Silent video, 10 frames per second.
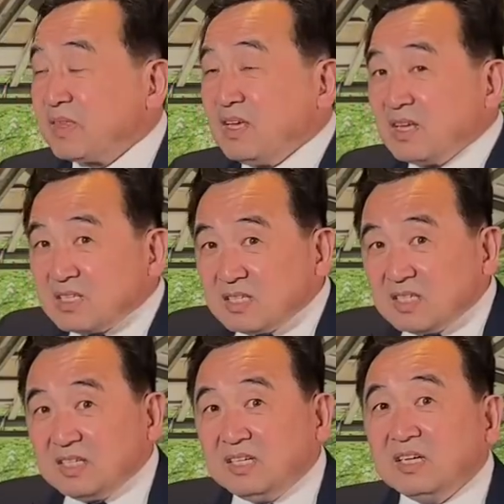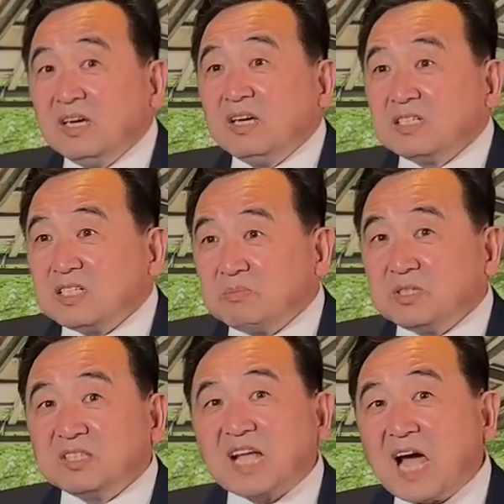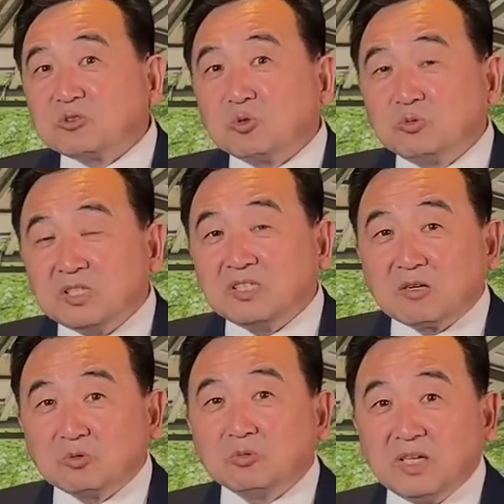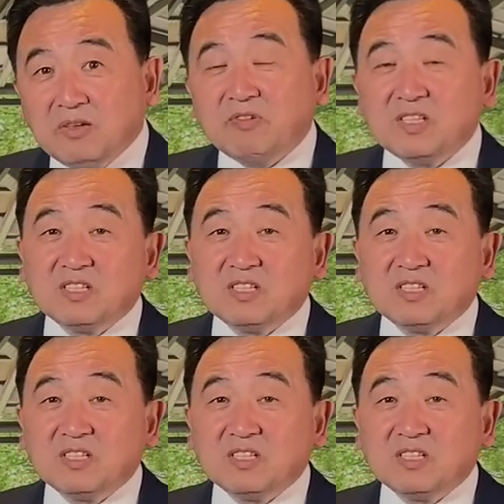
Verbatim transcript: 他自己是不是大重置当中的一份